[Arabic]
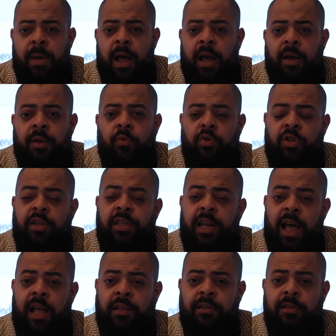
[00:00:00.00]
مع وزاره
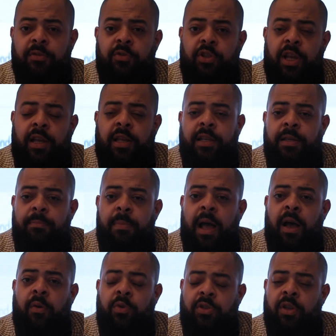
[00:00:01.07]
العدل شغالين
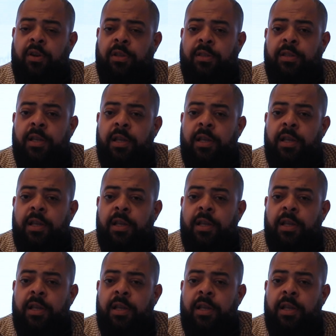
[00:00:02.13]
مع وزاره